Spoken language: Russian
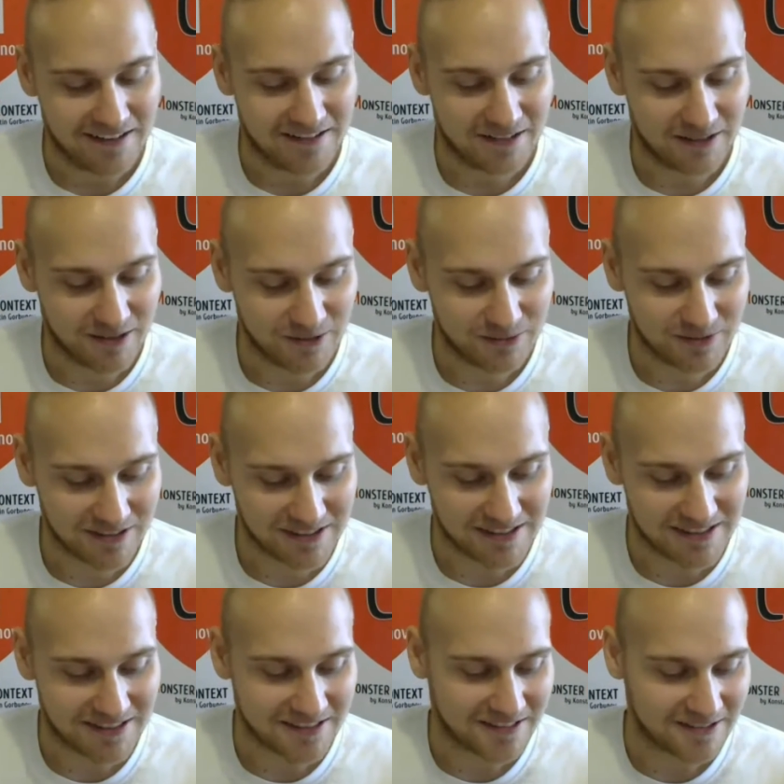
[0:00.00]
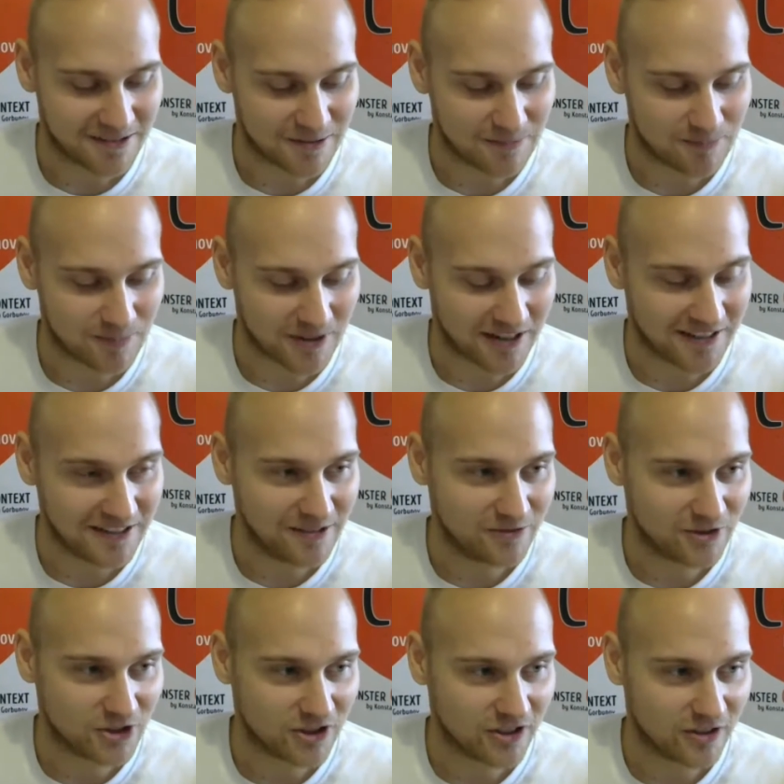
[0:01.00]
Ты у нас э,
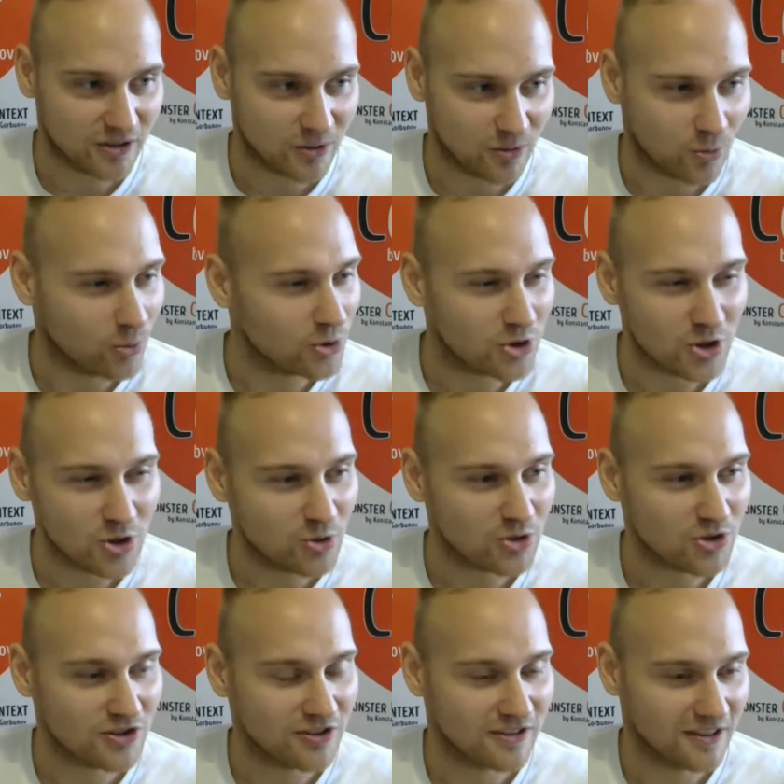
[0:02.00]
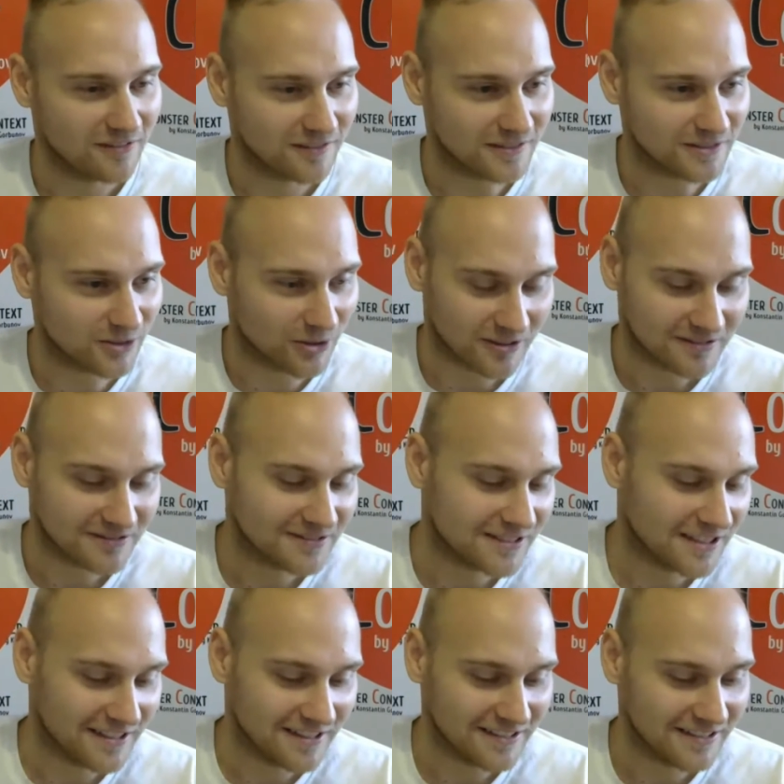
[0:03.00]
проходивший очень-очень давно
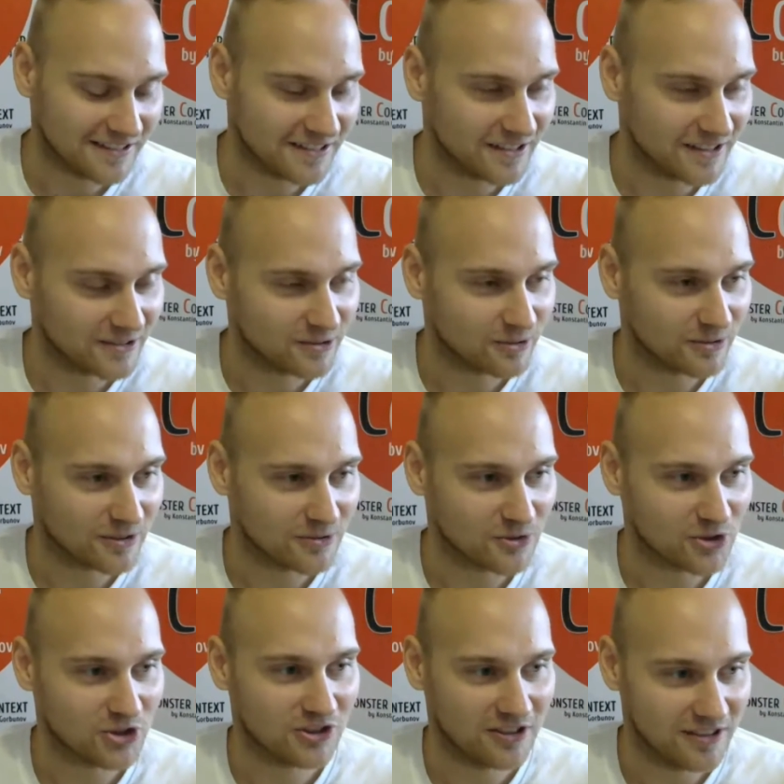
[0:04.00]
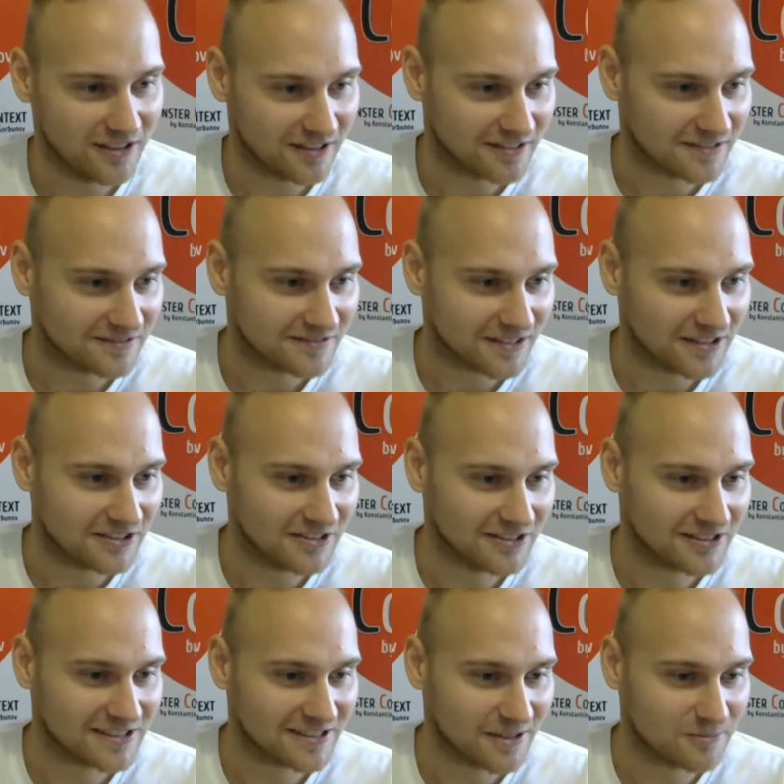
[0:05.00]
тренинг директологов 4, один
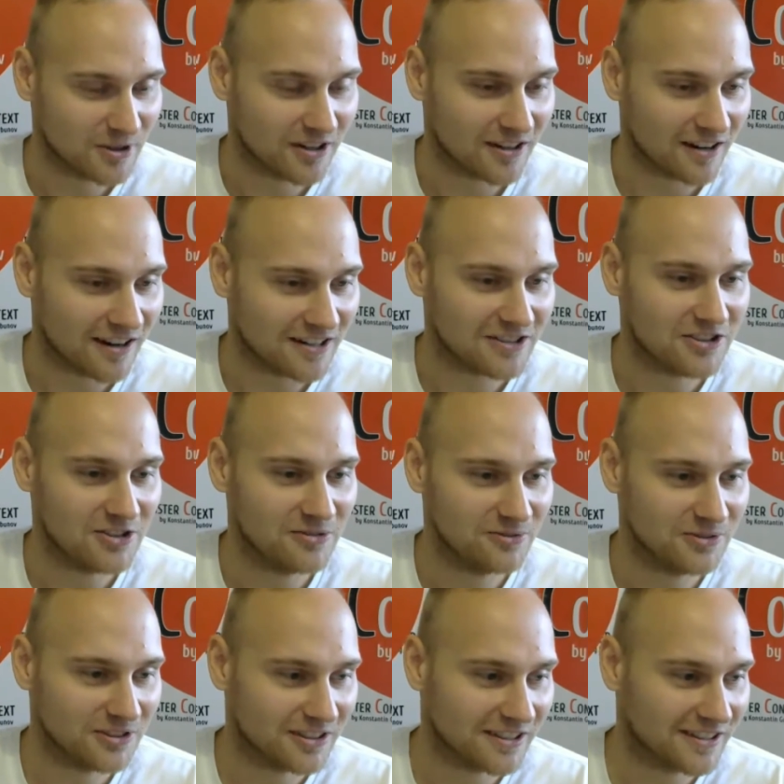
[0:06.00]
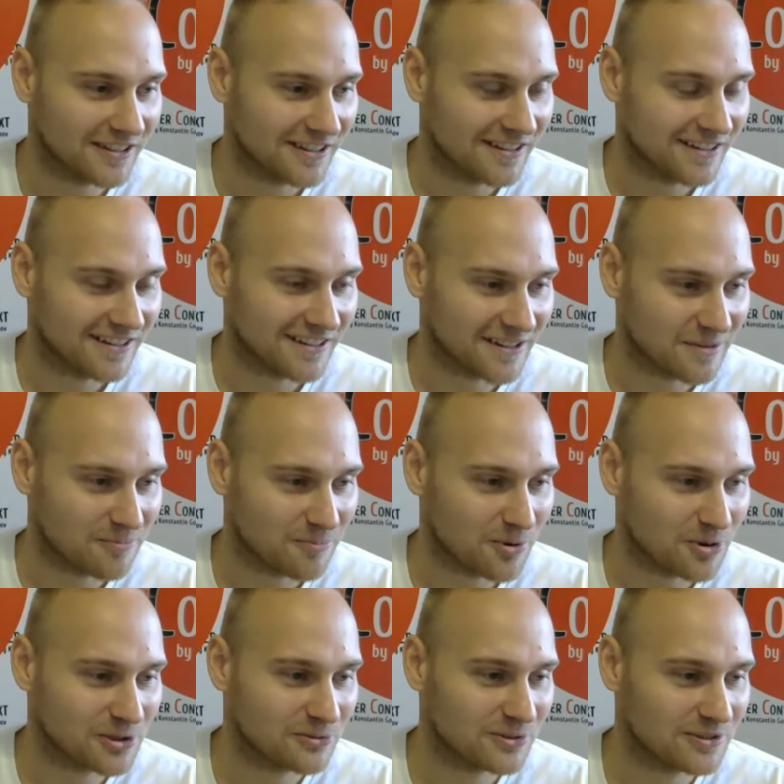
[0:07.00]
из самых активных э,
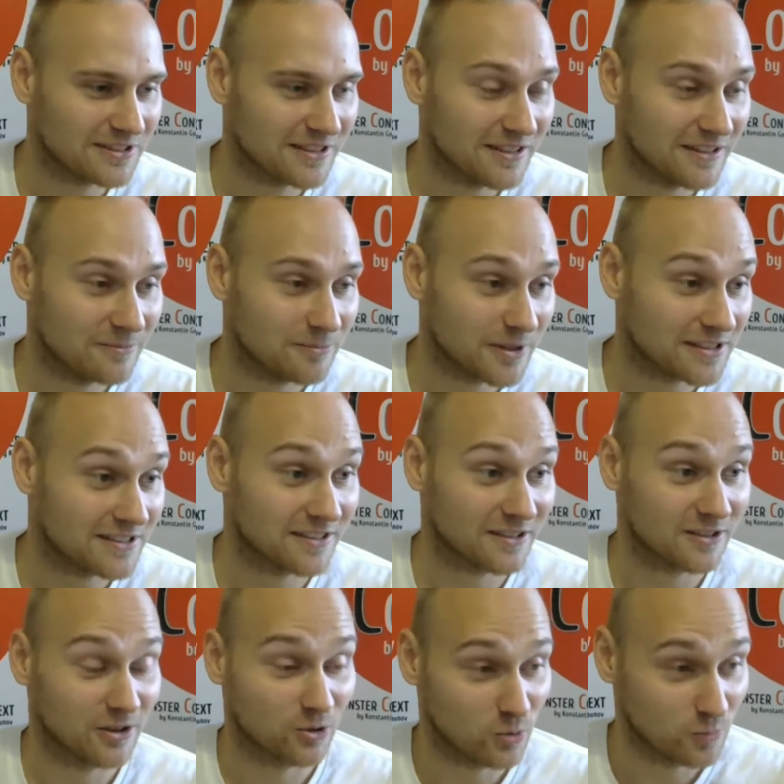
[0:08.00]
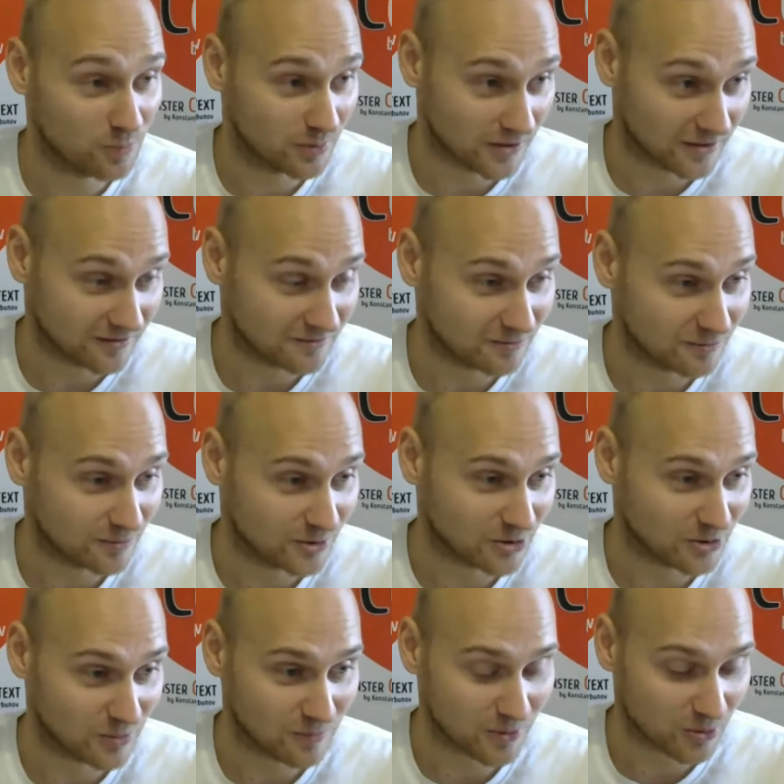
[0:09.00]
пользователей мастер-группы,
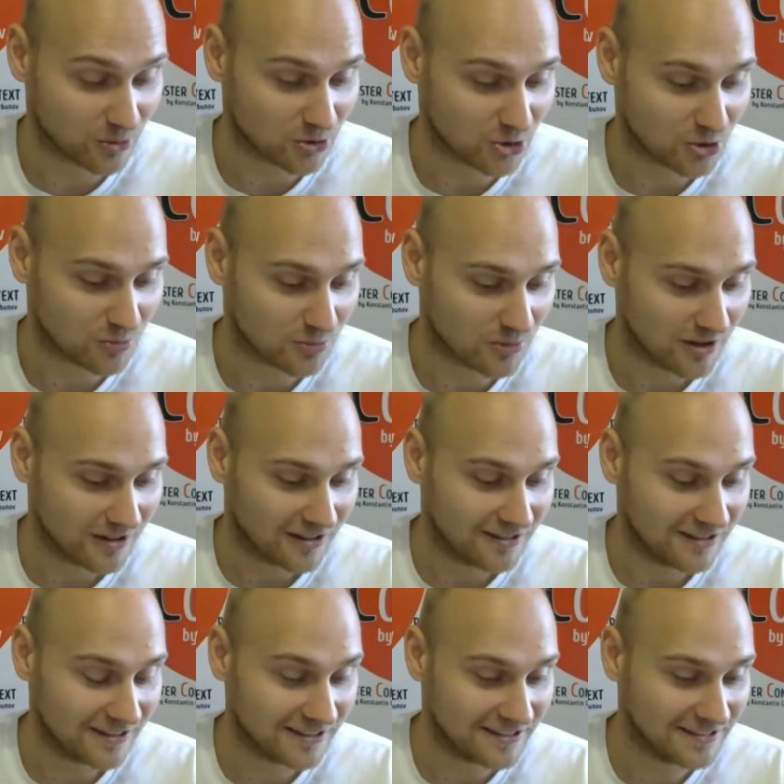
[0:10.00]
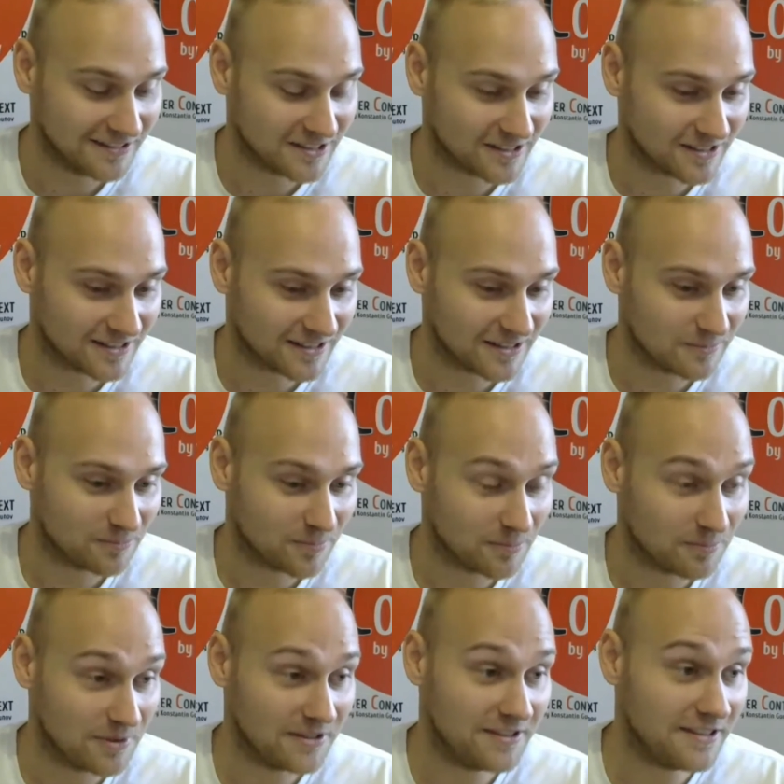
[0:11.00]
между прочим, и один из, кстати,
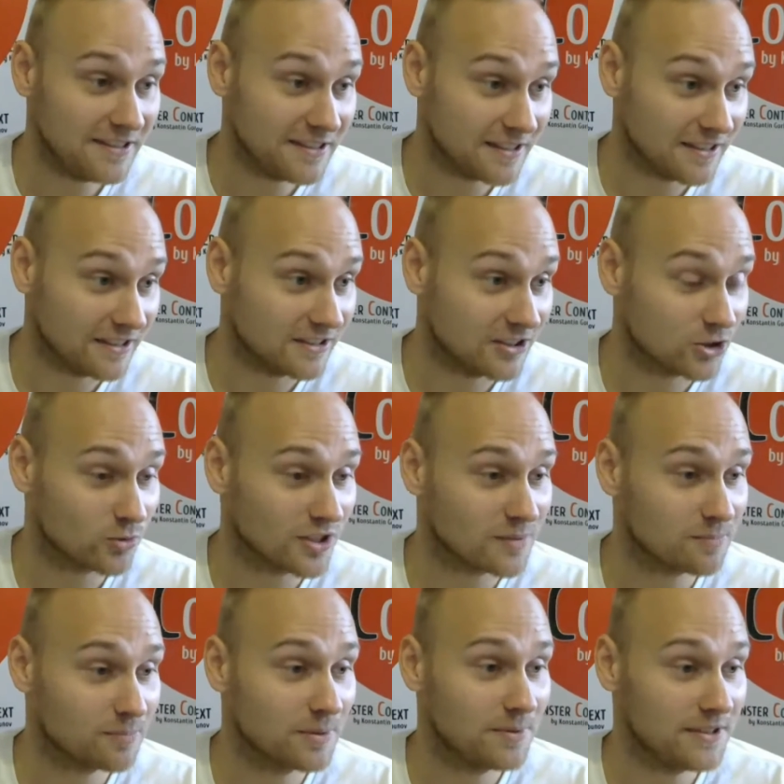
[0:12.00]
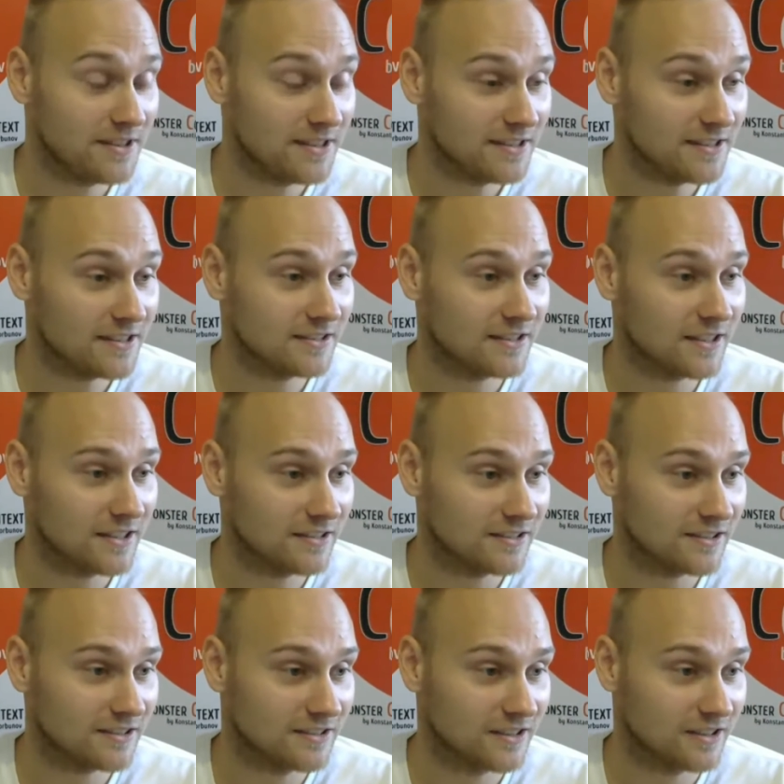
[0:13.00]
победителей. Ты же у нас победитель
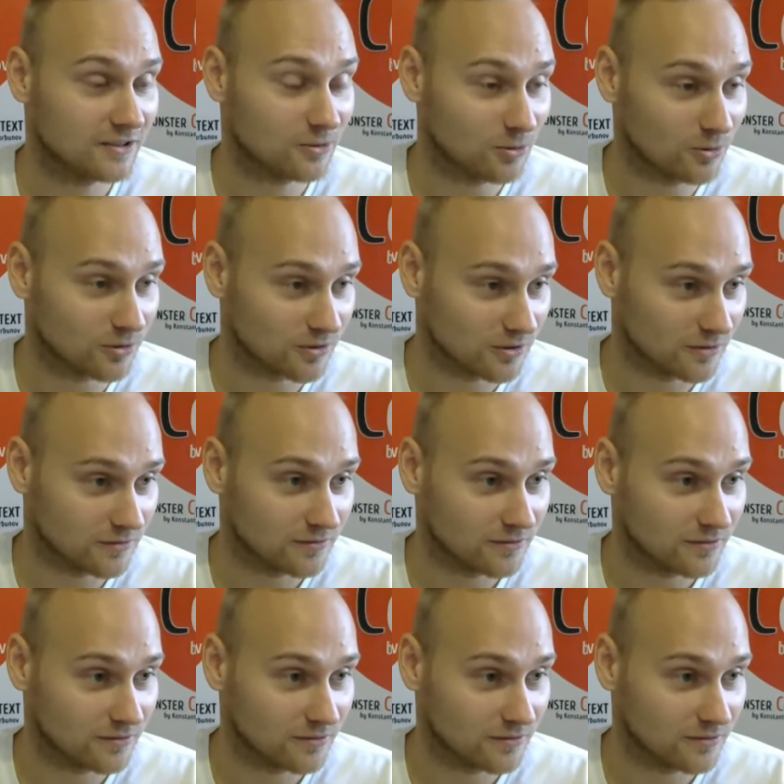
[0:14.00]
тренинга директологов.